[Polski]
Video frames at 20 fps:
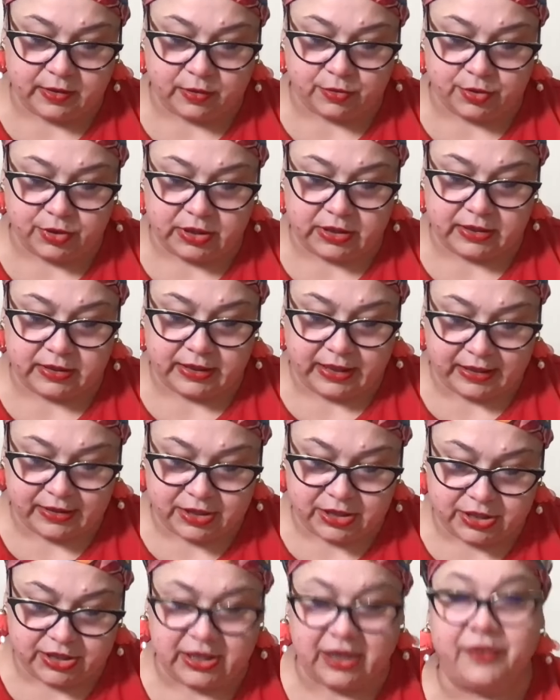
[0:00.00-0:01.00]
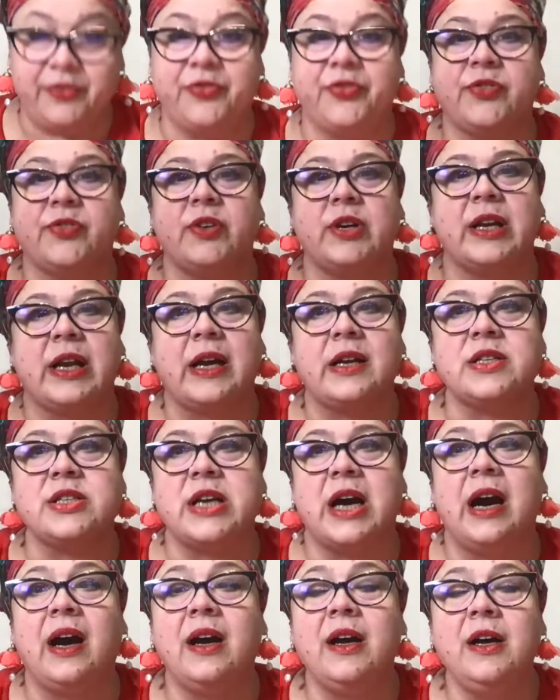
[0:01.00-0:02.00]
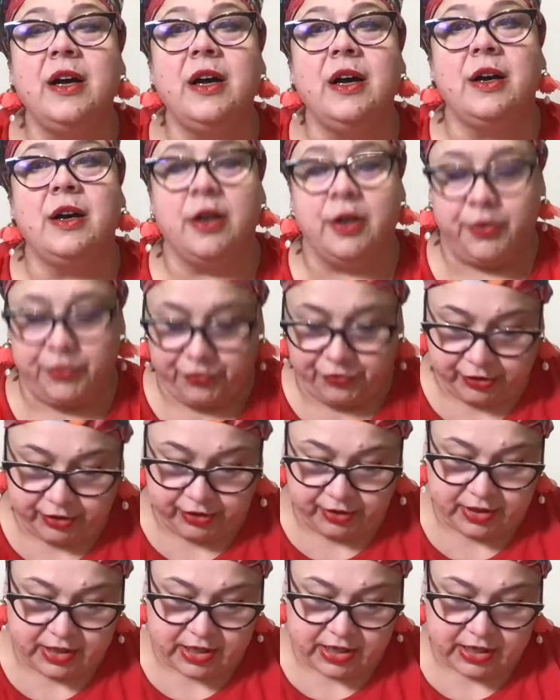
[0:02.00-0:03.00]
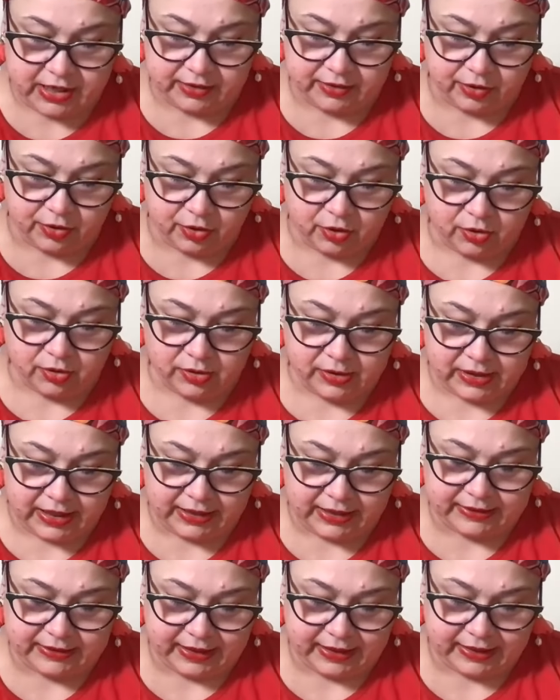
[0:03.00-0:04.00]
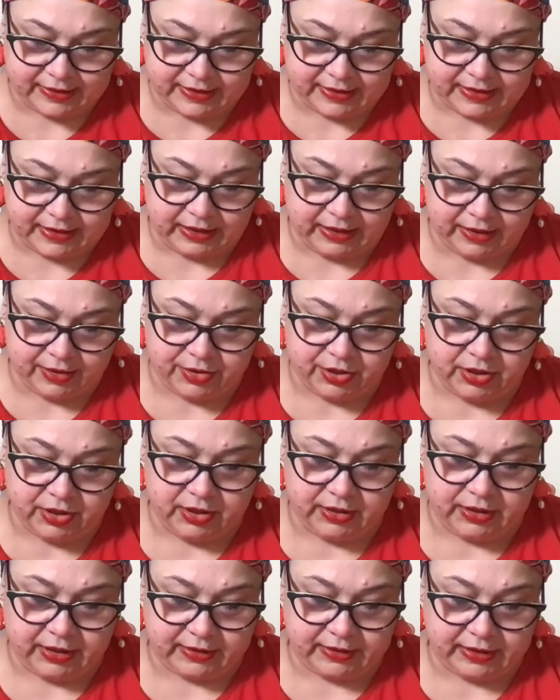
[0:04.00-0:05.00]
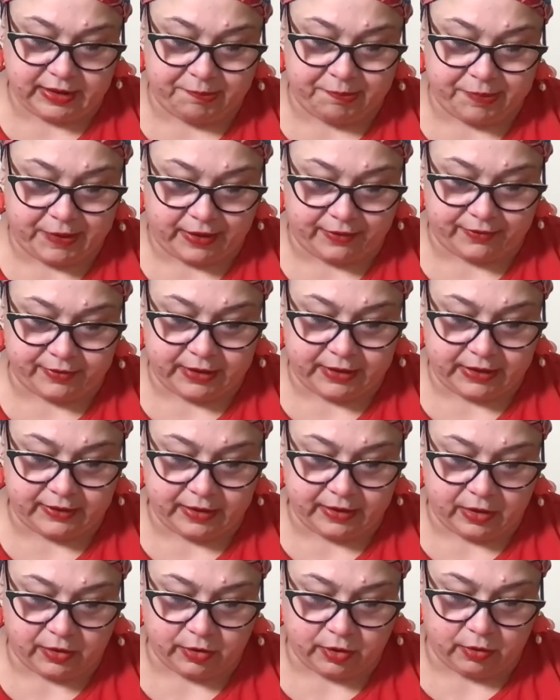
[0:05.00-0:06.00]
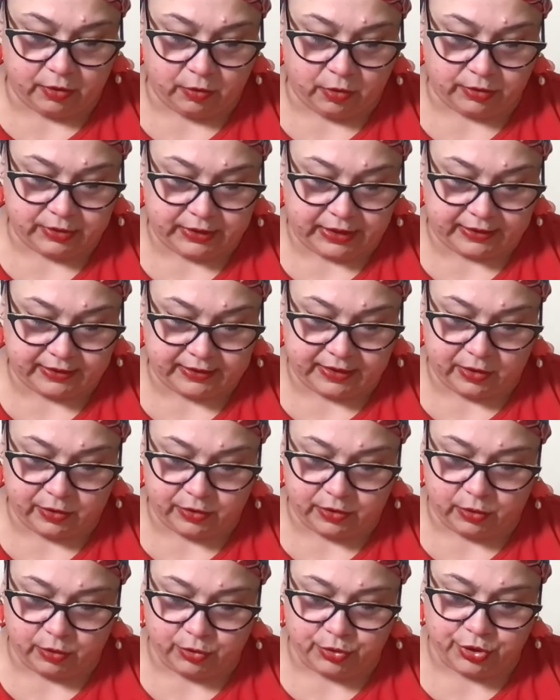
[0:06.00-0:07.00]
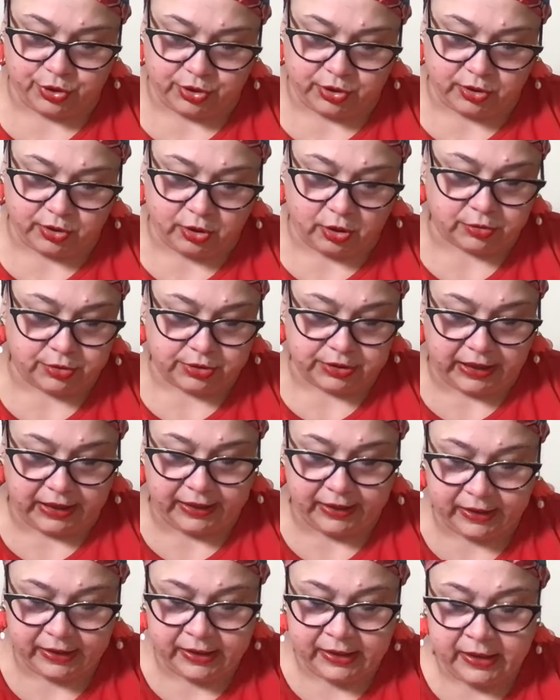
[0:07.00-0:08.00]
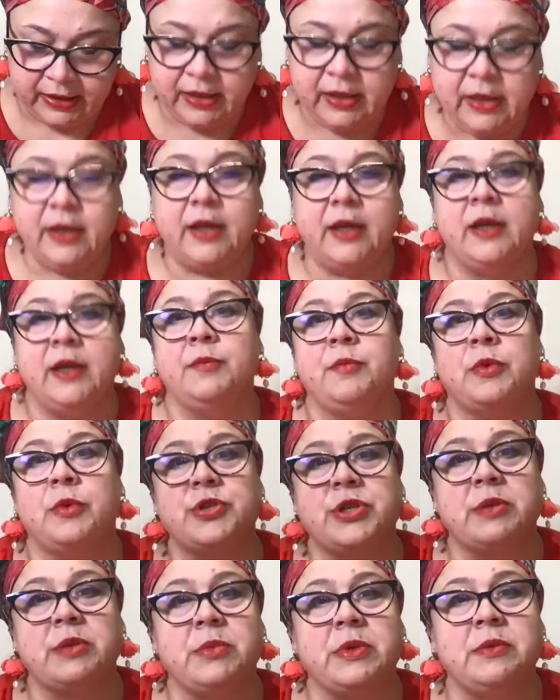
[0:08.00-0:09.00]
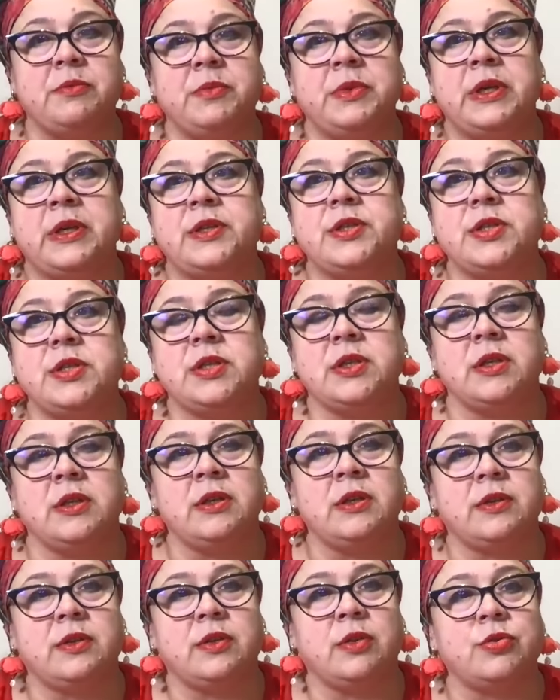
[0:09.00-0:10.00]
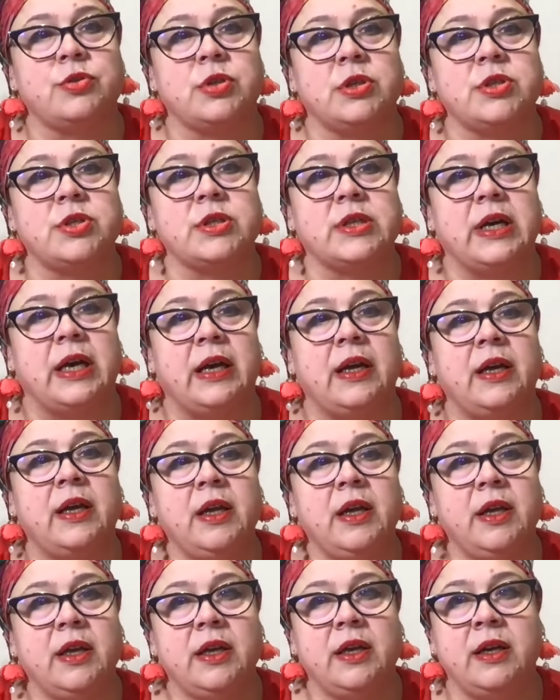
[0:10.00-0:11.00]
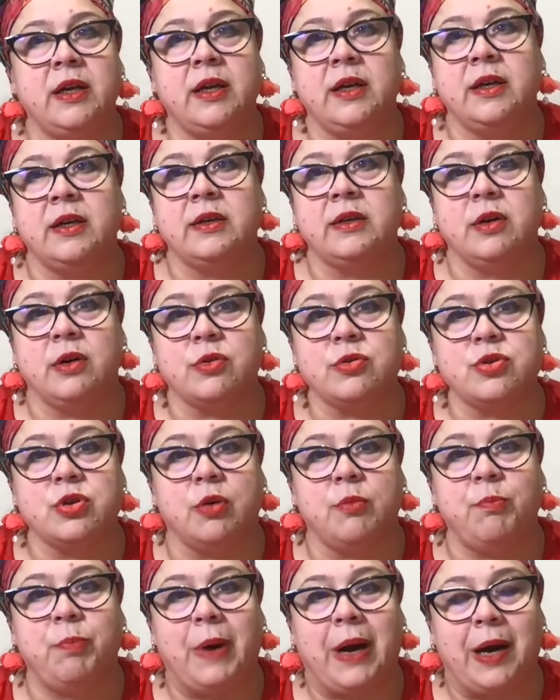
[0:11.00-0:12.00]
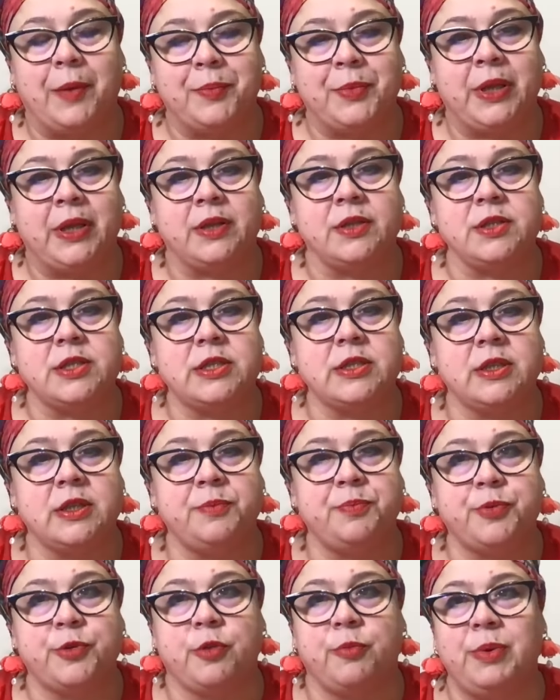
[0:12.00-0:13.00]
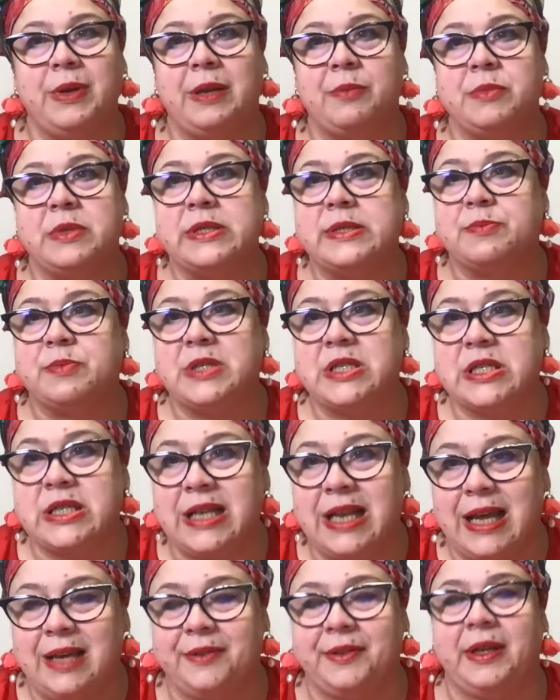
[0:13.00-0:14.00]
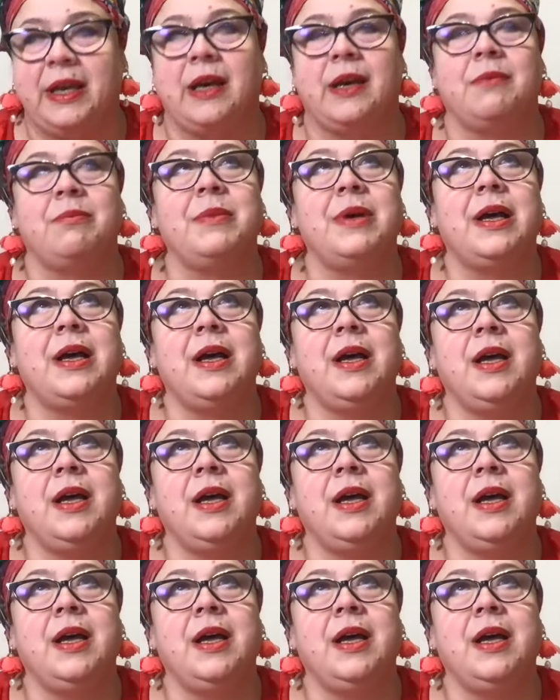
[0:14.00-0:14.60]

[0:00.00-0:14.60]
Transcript: 0014 wkracza w retrogradację, czyli tak naprawdę na około, tak, na około 3 tygodnie e, możemy mieć e, troszeczkę e, gorszą pamięć, problemy z myśleniem,